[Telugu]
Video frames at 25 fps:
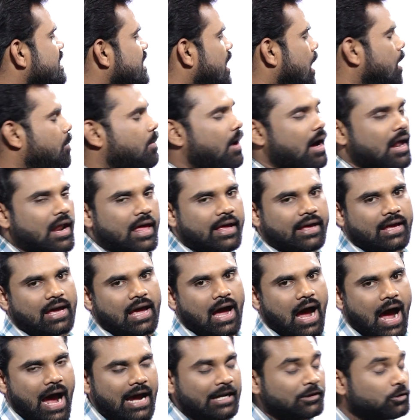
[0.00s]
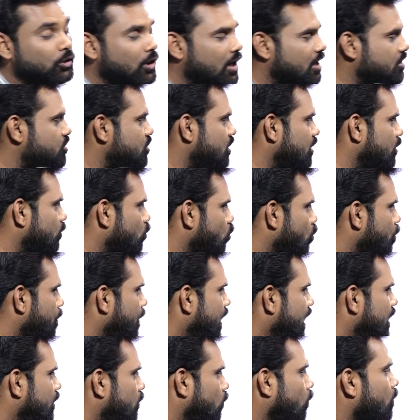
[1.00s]
స్థలం అలాగే ఐదు లక్షల
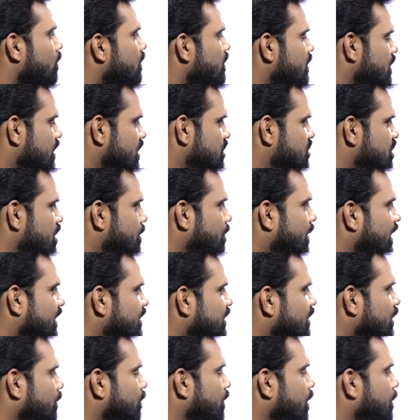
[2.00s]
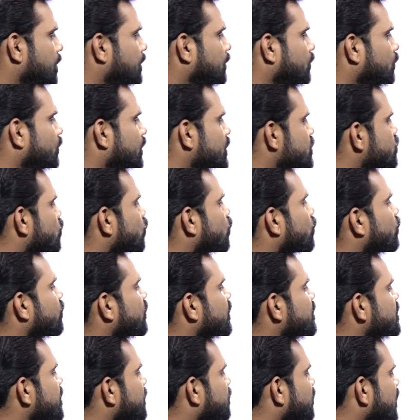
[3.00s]
రూపాయలు ఇచ్చే బాధ్యత ప్రభుత్వం
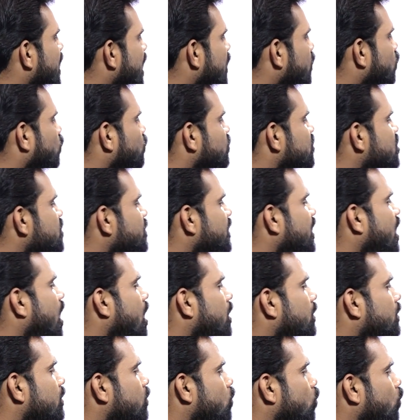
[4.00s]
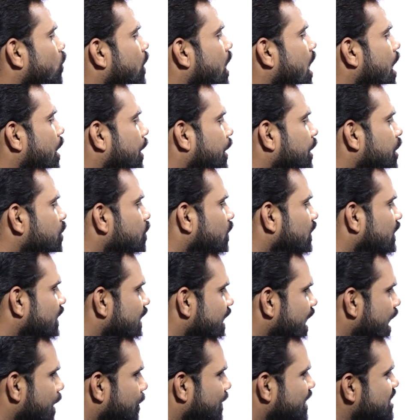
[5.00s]
తీసుకుంటుందని చెప్తున్నారు ఉద్యమకారులు కూడా రెండు వందల
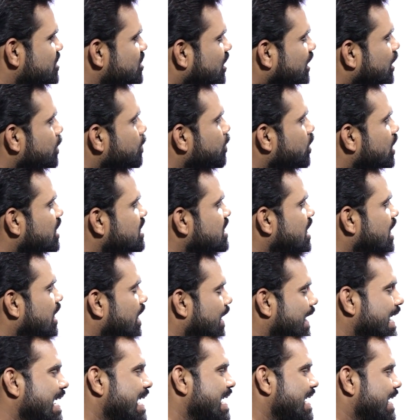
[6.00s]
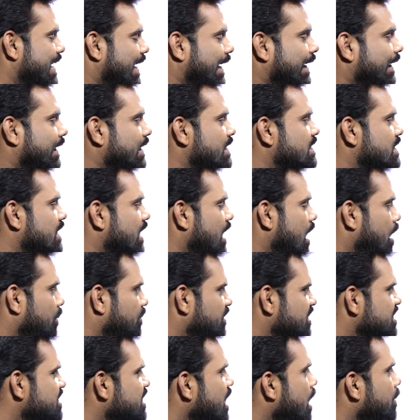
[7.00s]
యాభై చదరపు గజాల ఇంటి స్థలం
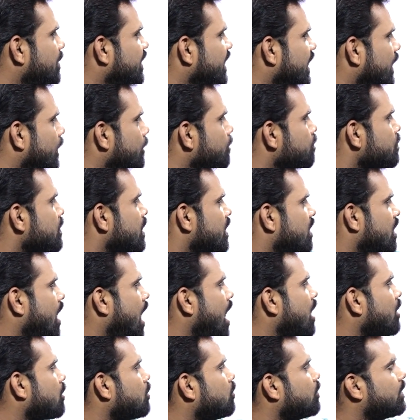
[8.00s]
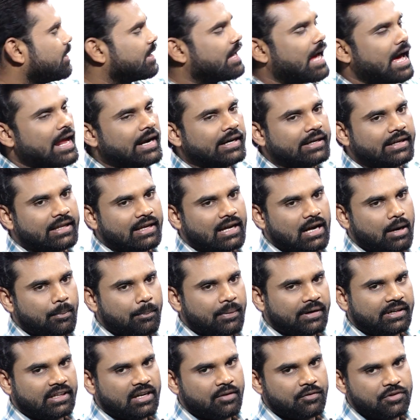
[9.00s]
ఇస్తామని నాలుగవ గ్యారంటీగా
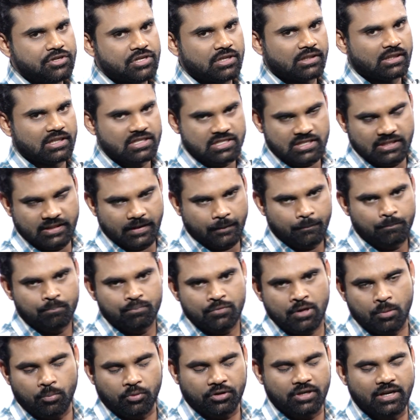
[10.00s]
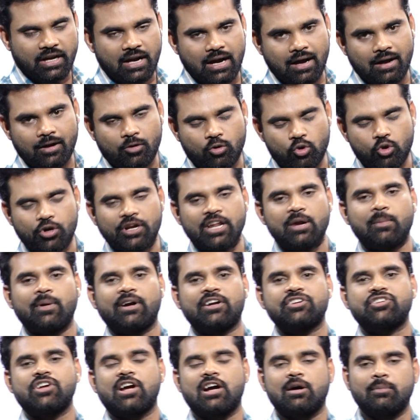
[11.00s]
పెట్టిన విషయం తెలిసిందే ముఖ్యంగా గృహ
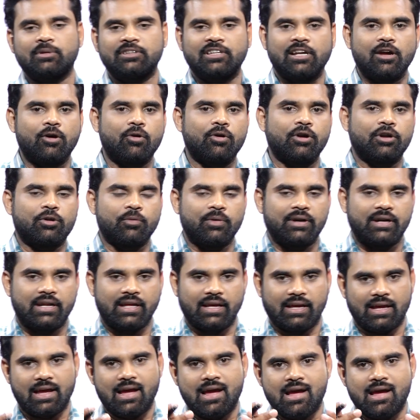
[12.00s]
నిర్మాణ శాఖ మంత్రిగా ఉన్నటువంటి